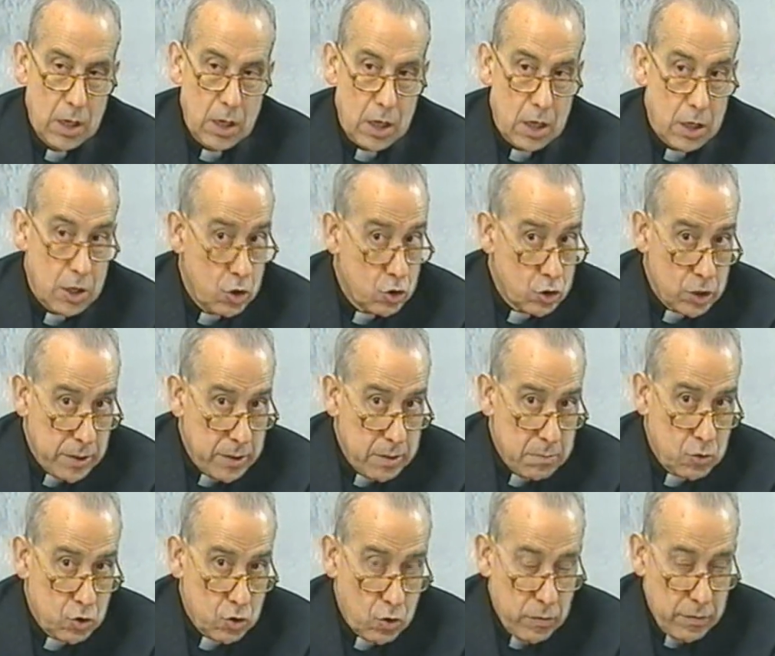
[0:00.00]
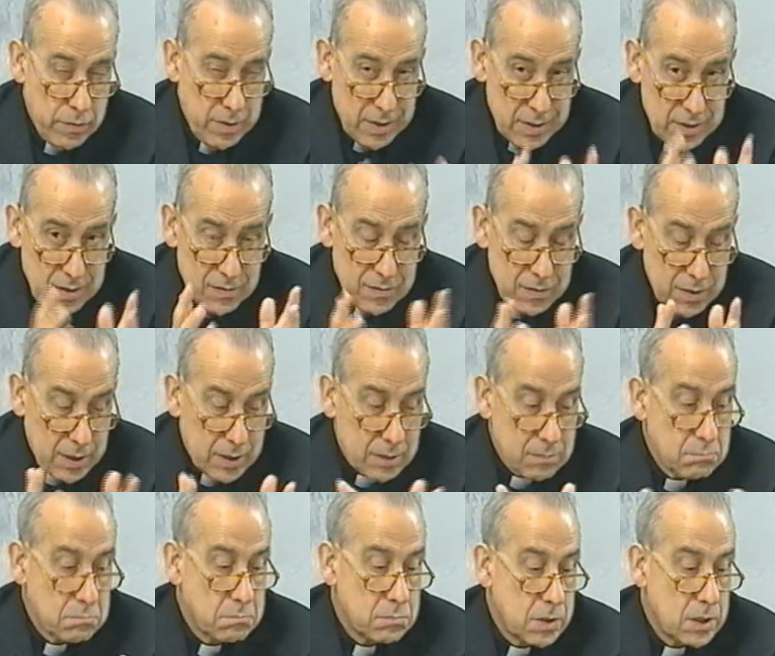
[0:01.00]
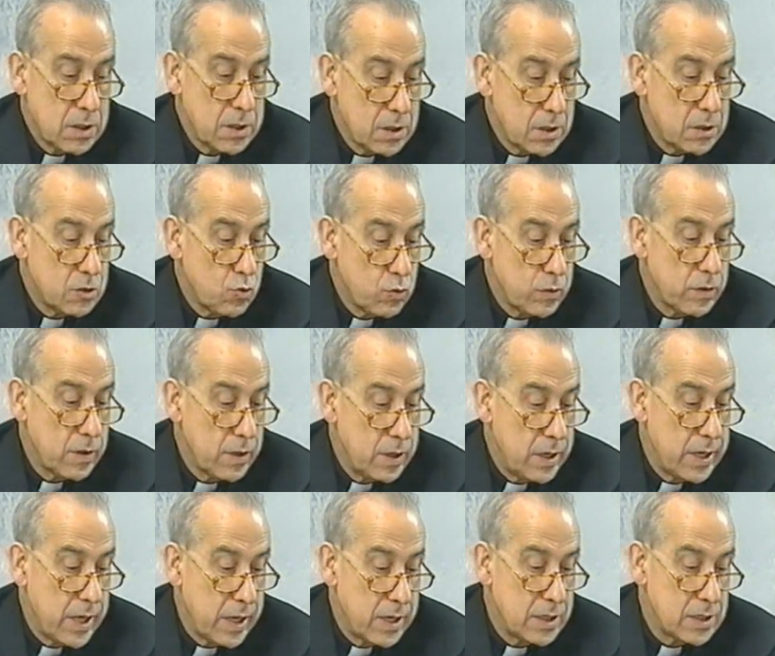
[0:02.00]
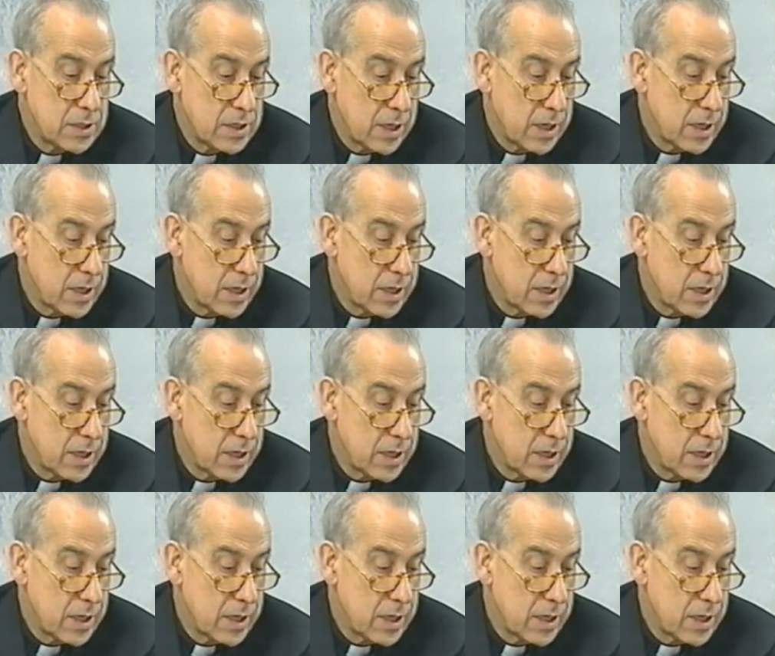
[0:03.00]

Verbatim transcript: No sabemos con certeza qué sucedería en este